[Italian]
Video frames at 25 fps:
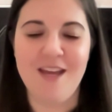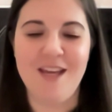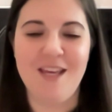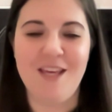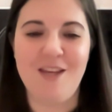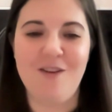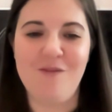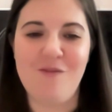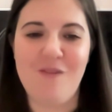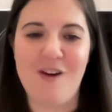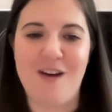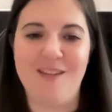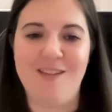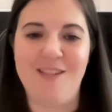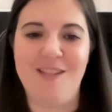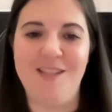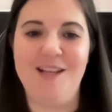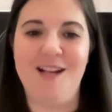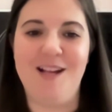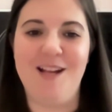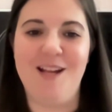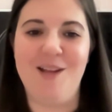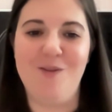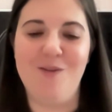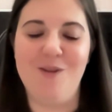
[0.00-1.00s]
Infatti
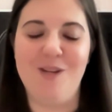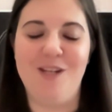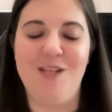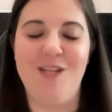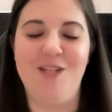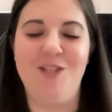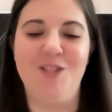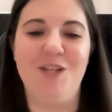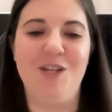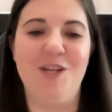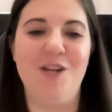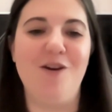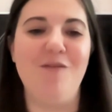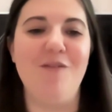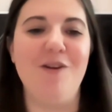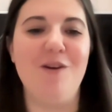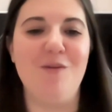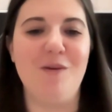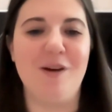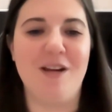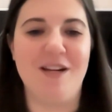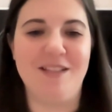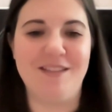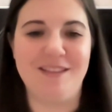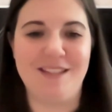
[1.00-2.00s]
dalle ore
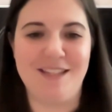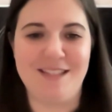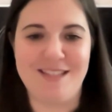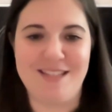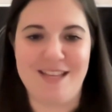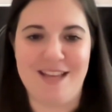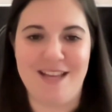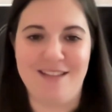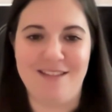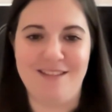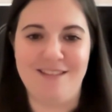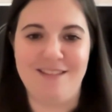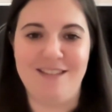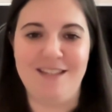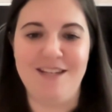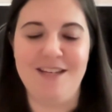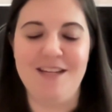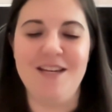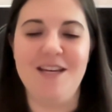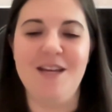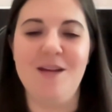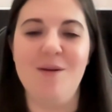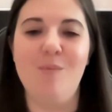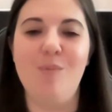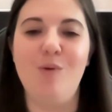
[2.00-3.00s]

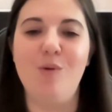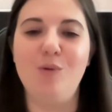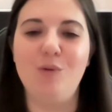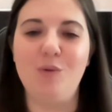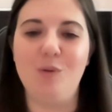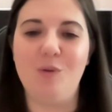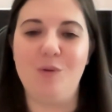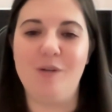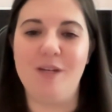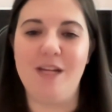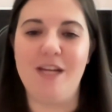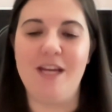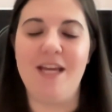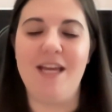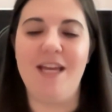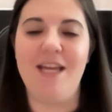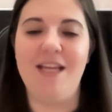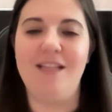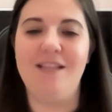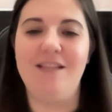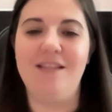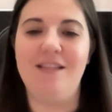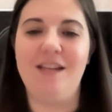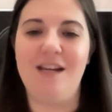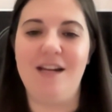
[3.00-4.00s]
19.47 Plutone
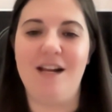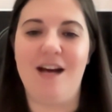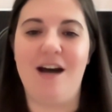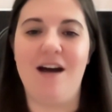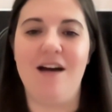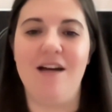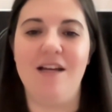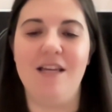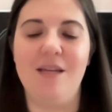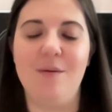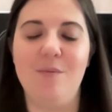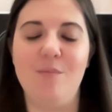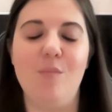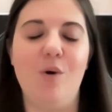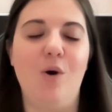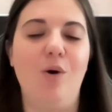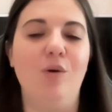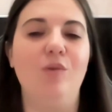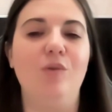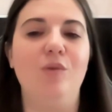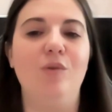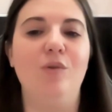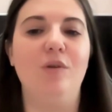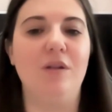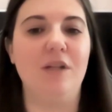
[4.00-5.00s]
entrerà in
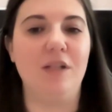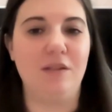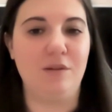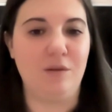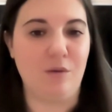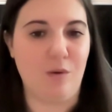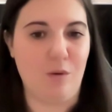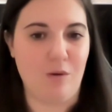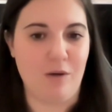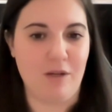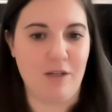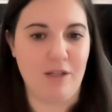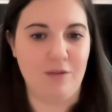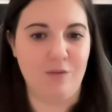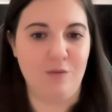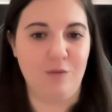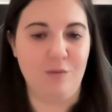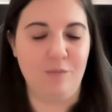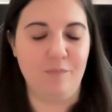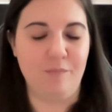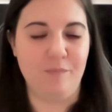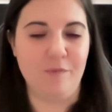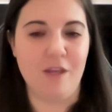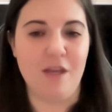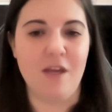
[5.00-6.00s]
moto
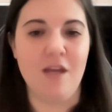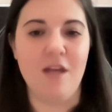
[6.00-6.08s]
retrogrado,